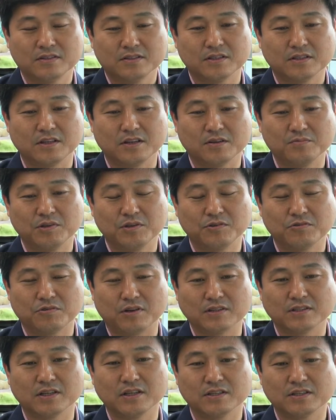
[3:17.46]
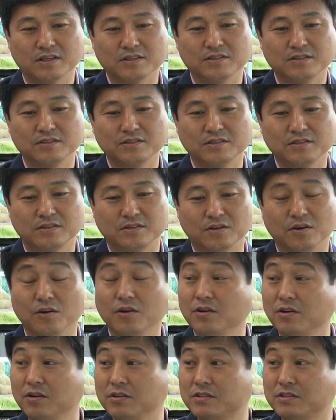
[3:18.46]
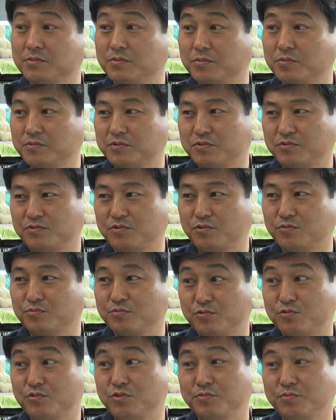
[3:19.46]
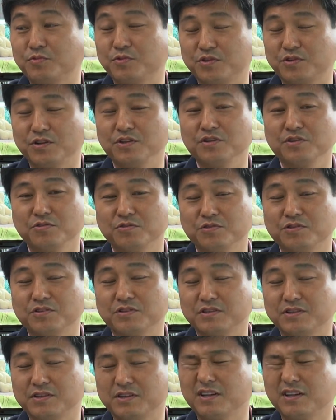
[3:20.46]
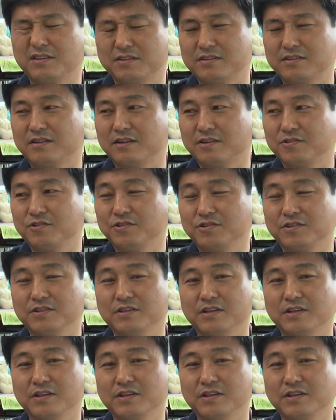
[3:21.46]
제 나름대로 굉장히 사실은 더 어찌 보면 좀 두렵고 떨리고 그랬더라고요.